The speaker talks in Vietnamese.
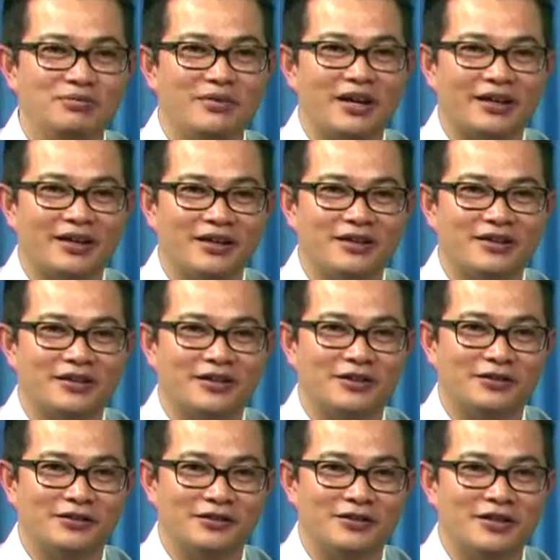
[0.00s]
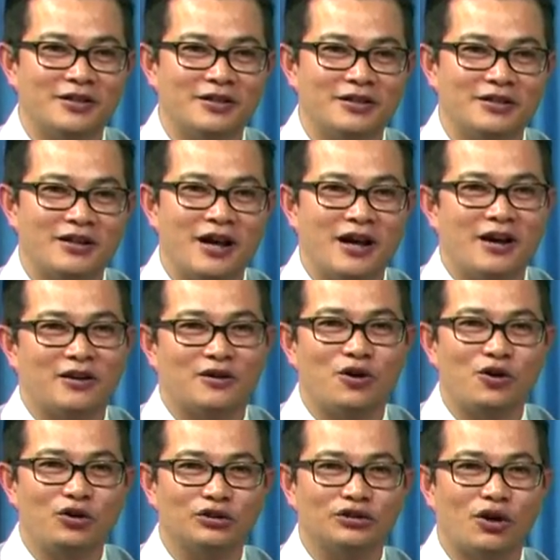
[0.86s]
kiên cường à,
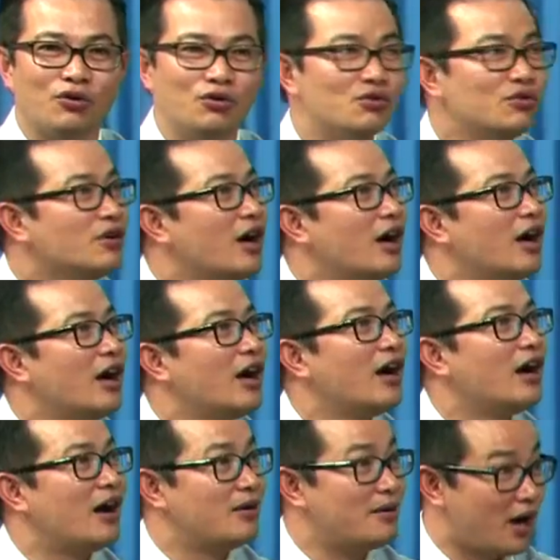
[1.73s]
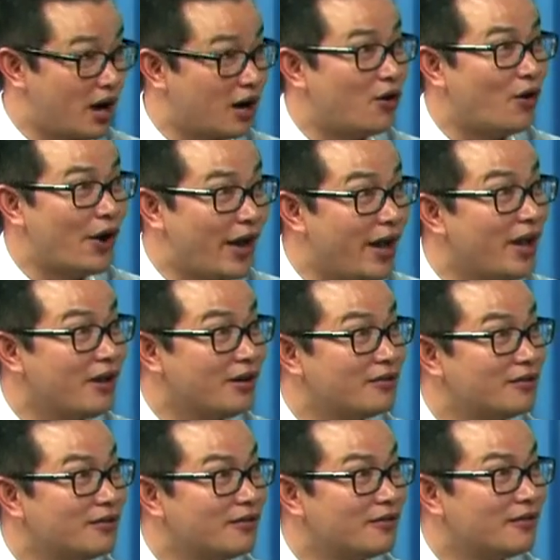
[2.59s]
cố thủ à, ở ở Huế
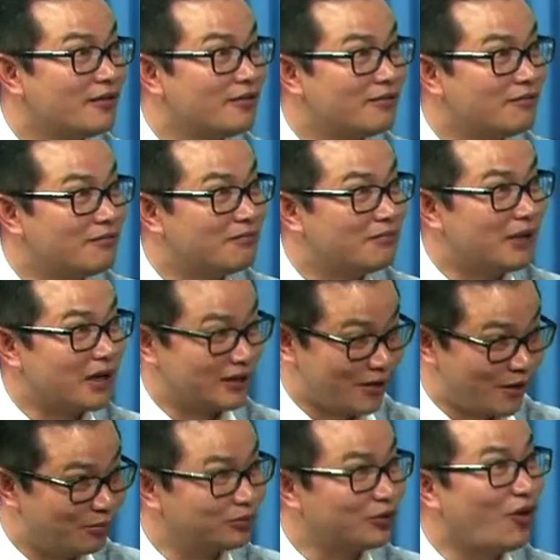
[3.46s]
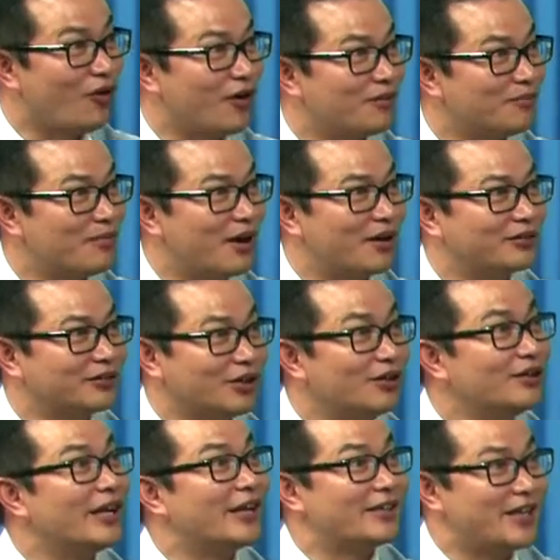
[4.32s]
mà không th- mà
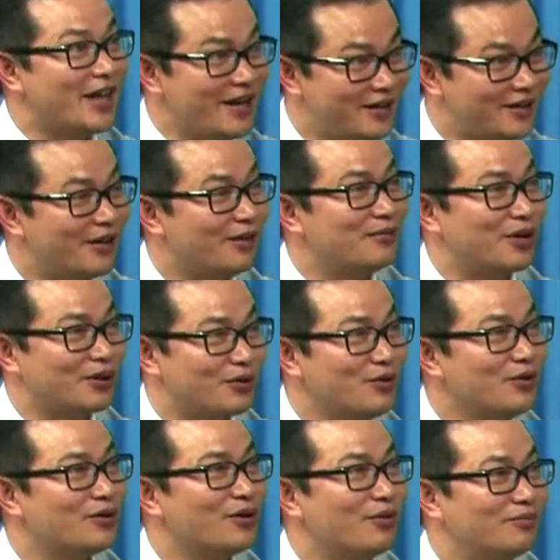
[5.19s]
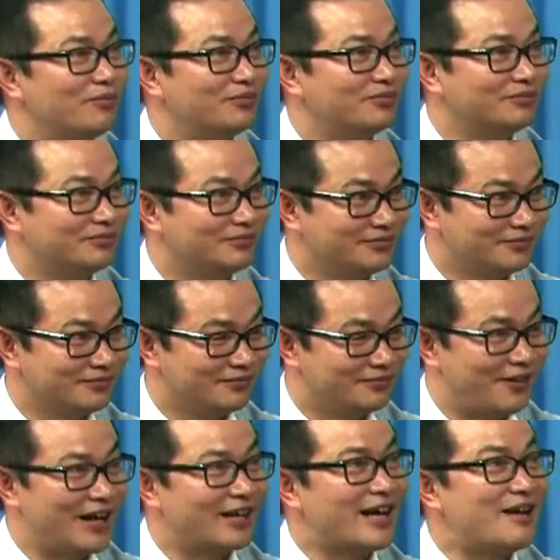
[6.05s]
tưởng là chết rồi mà cuối cùng
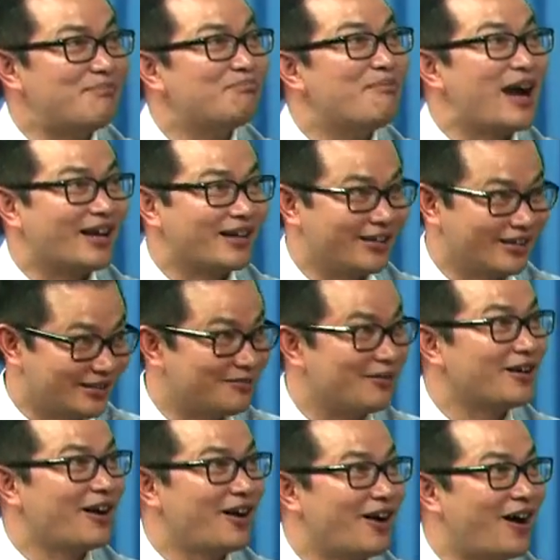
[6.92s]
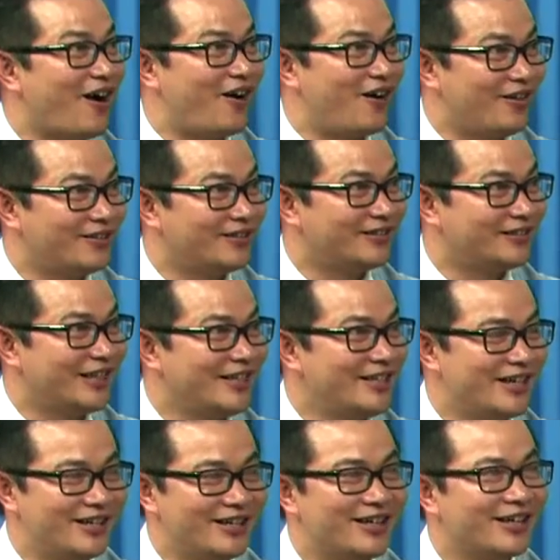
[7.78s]
vẫn đánh bắt được họ để
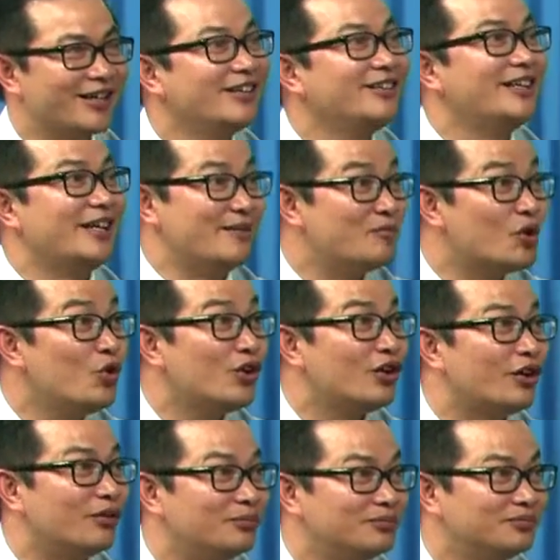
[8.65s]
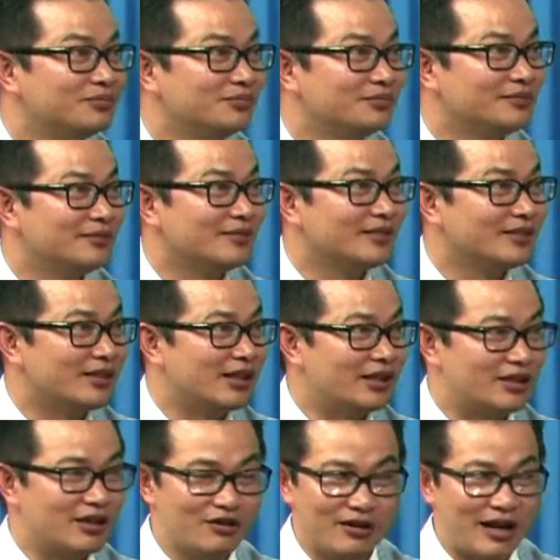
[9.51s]
giữ cái cứ điểm cuối cùng
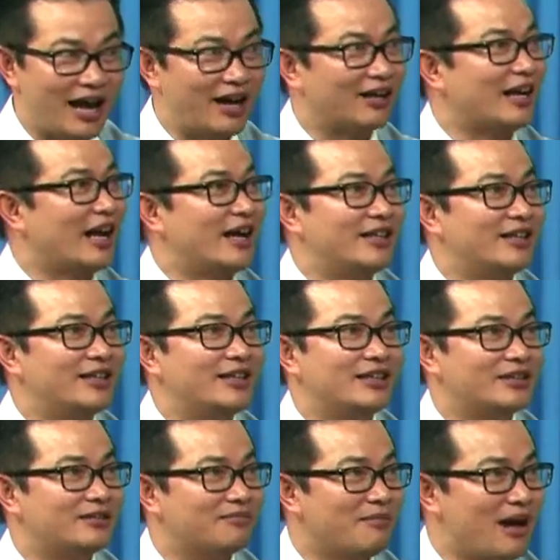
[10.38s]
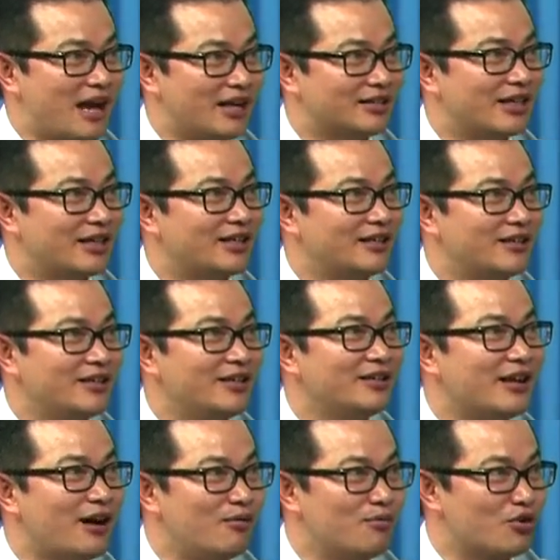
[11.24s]
thì kêu lần này thì bác sẽ
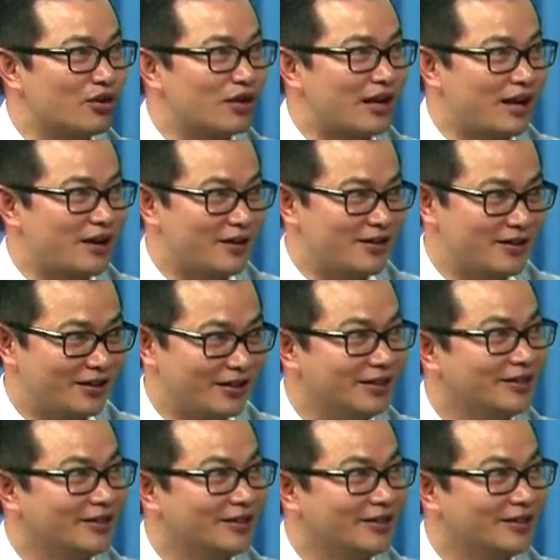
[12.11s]
chiến đấu một kỳ nữa